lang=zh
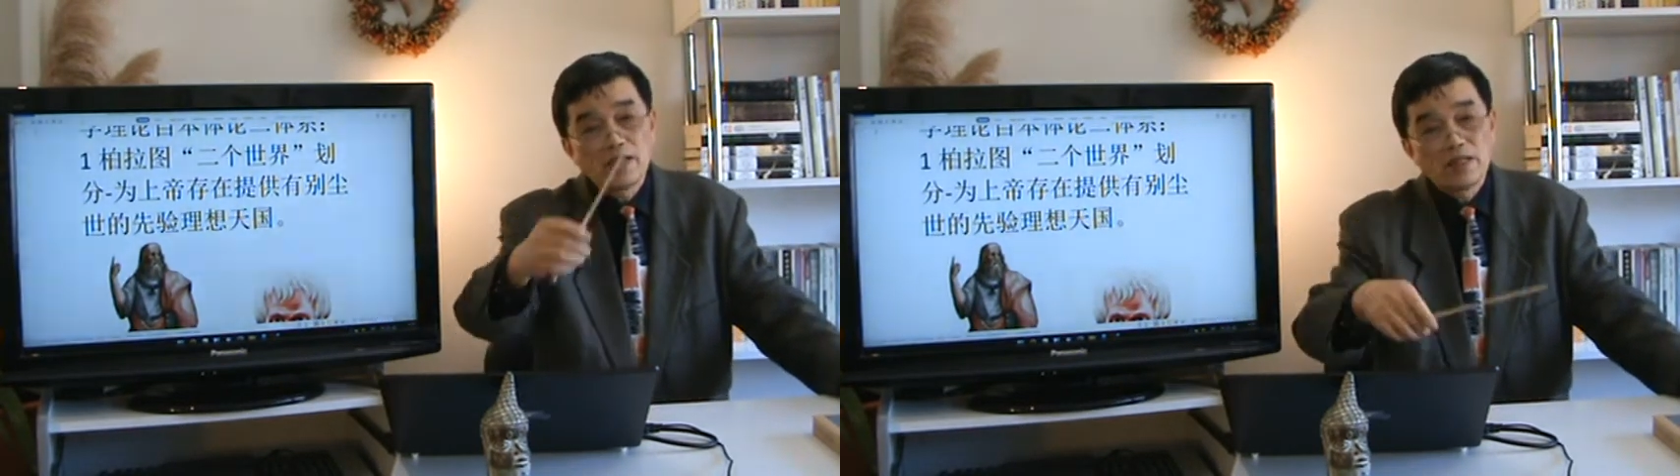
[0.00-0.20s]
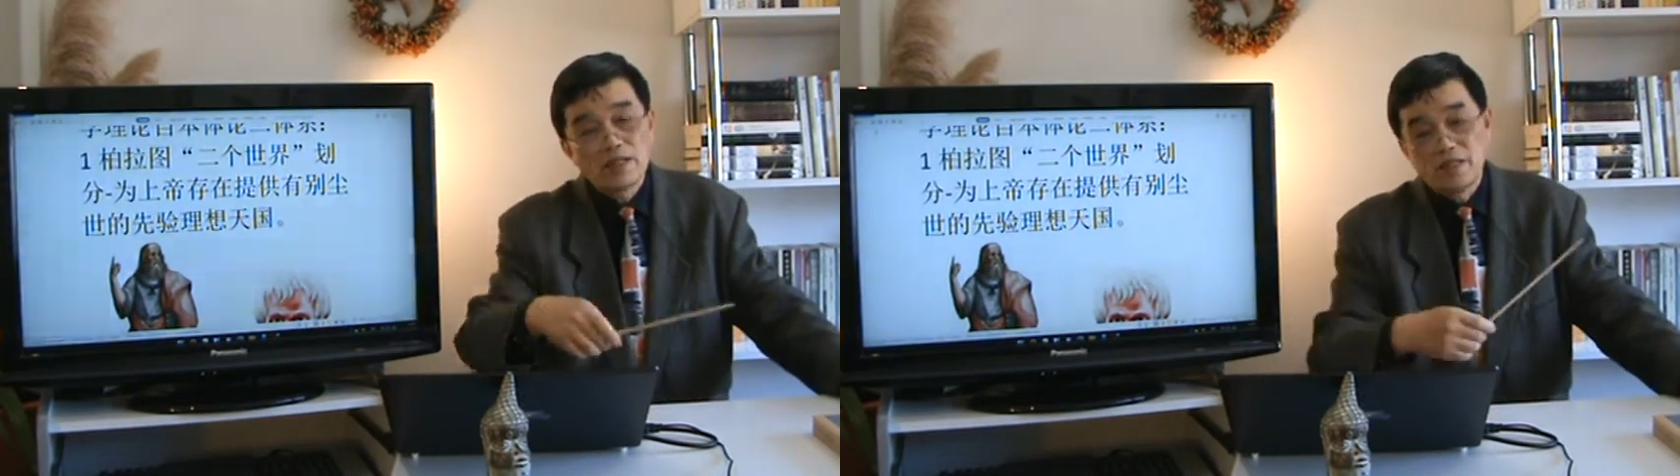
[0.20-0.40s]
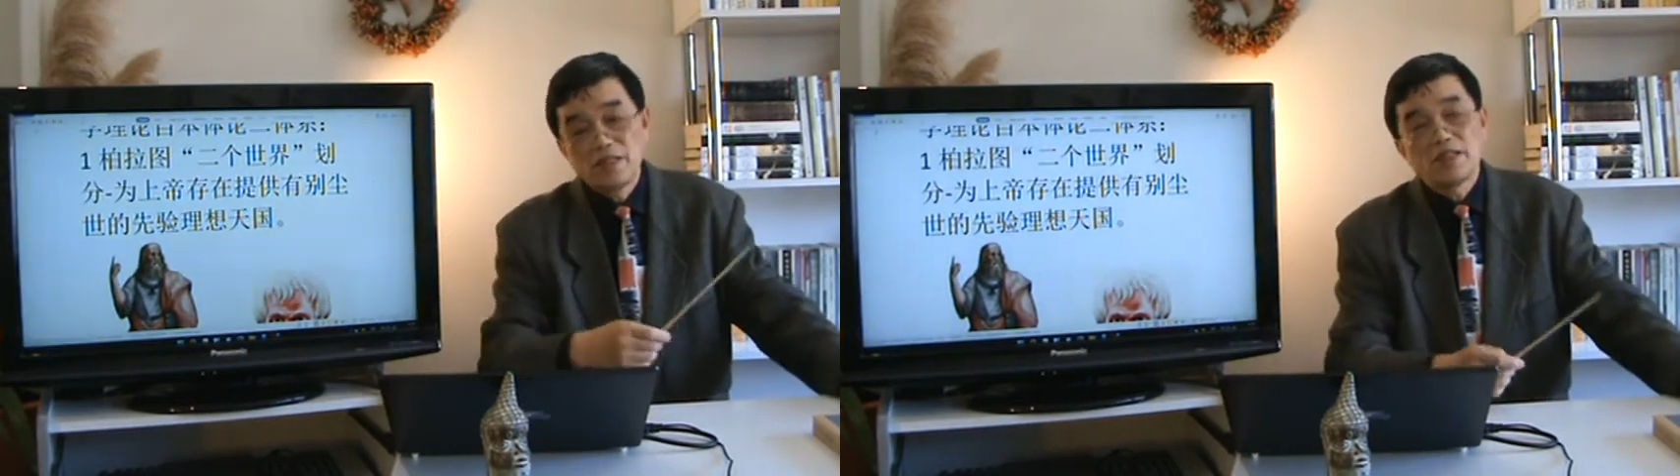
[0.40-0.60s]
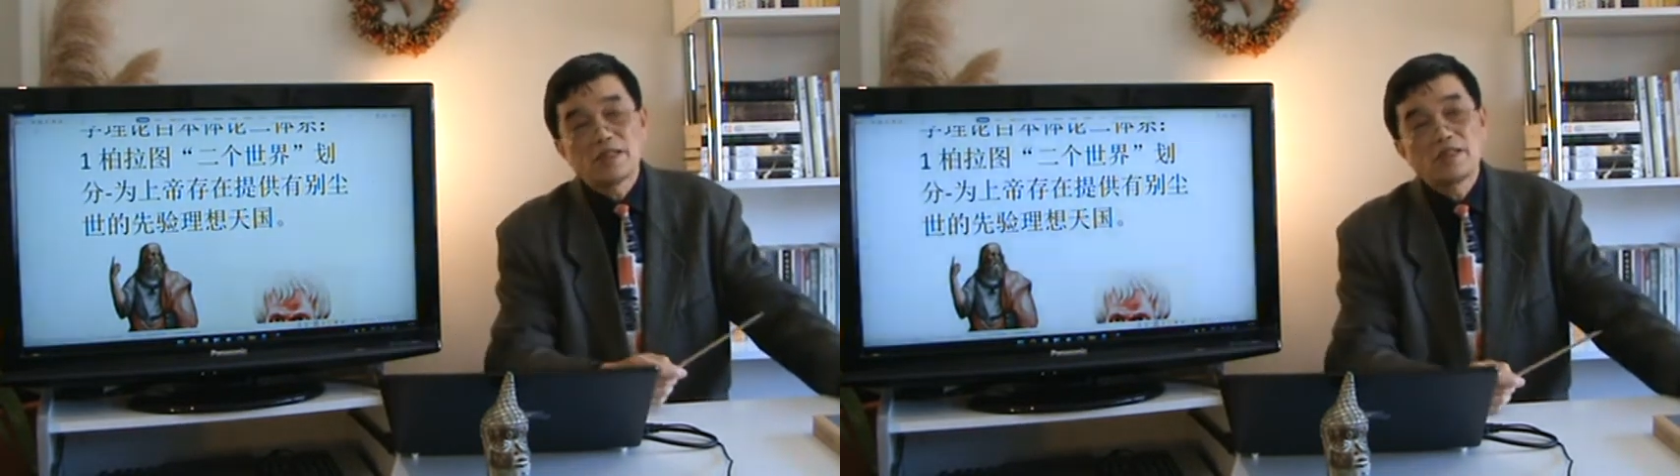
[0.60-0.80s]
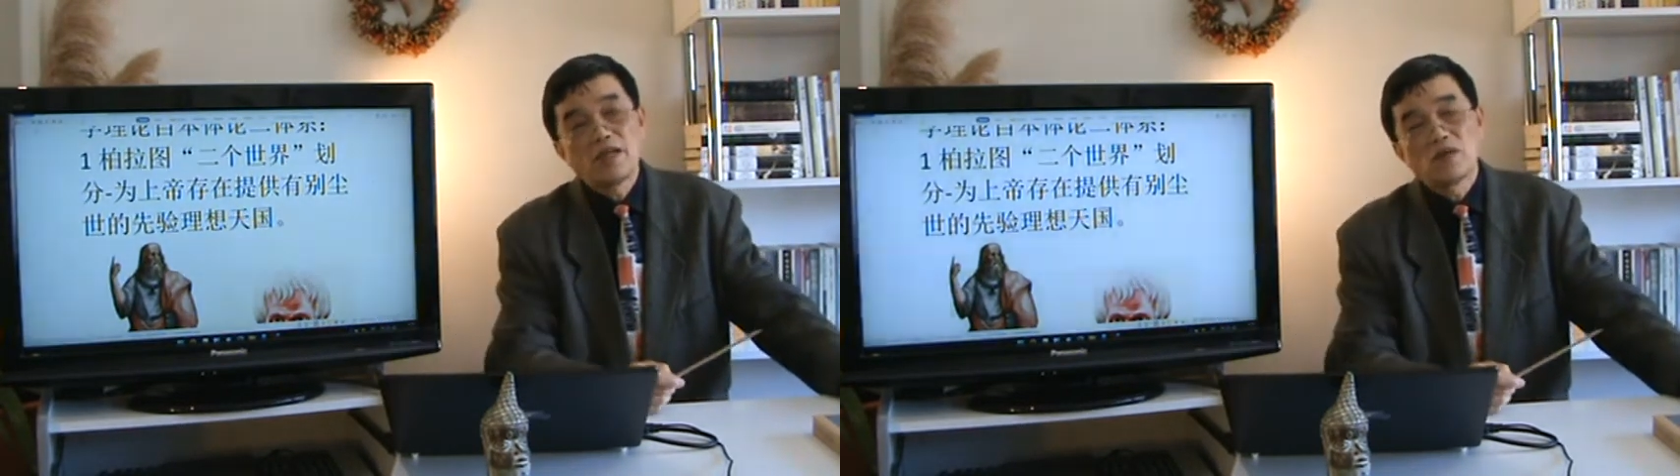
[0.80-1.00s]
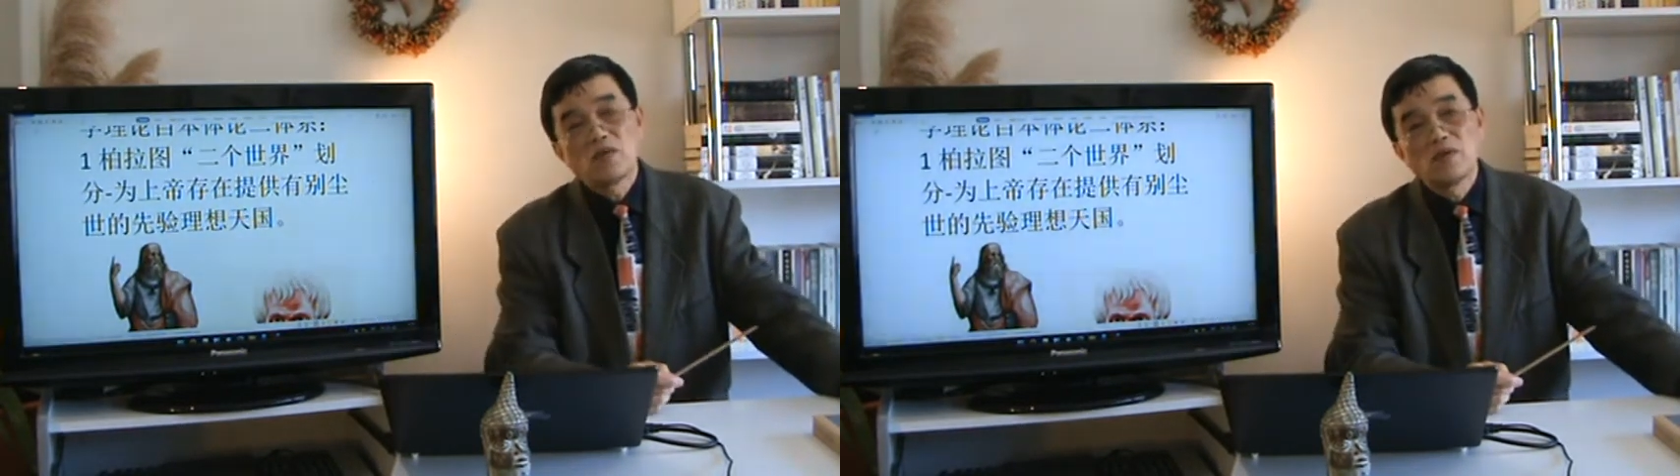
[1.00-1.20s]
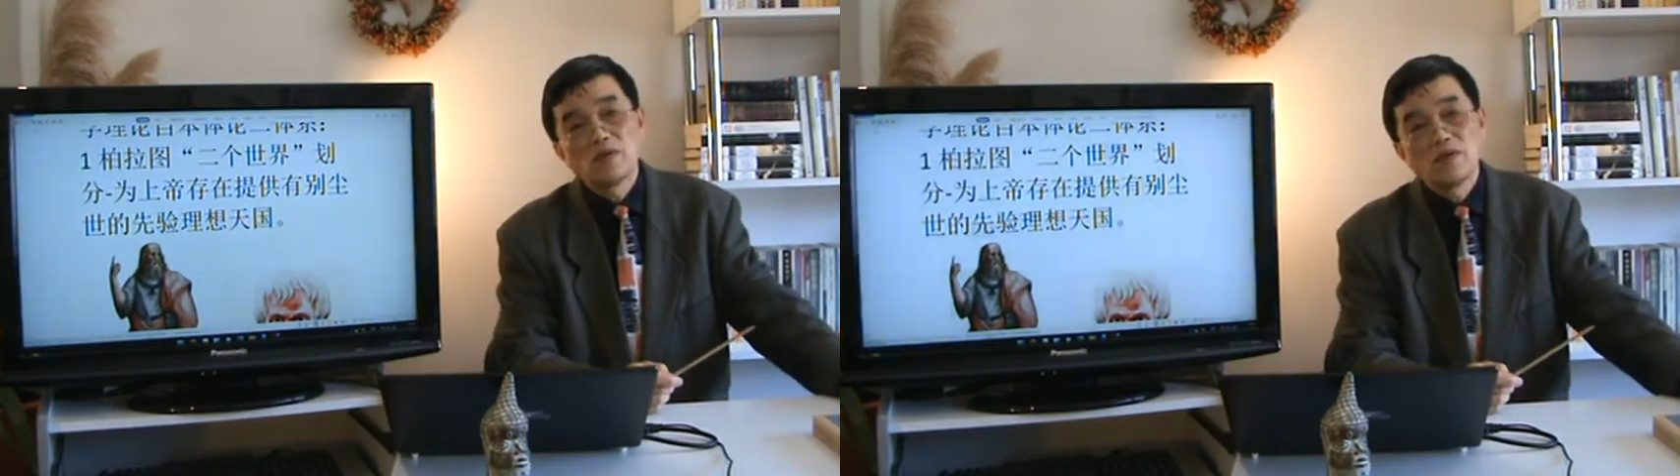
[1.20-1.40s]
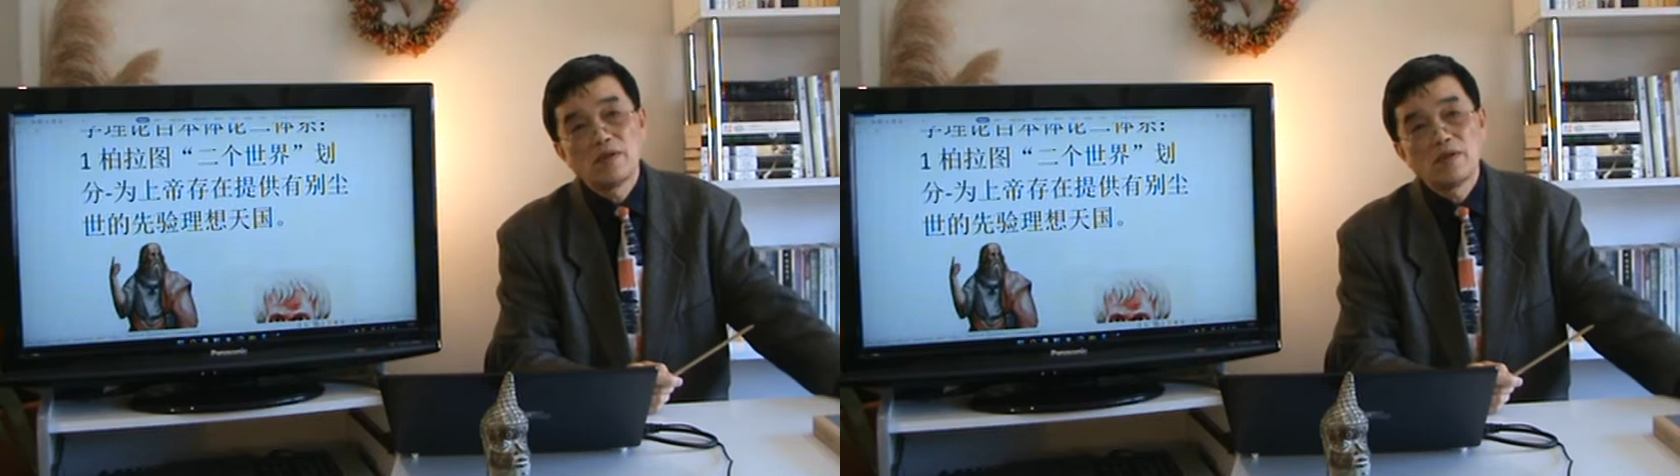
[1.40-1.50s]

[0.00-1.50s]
个理想的天国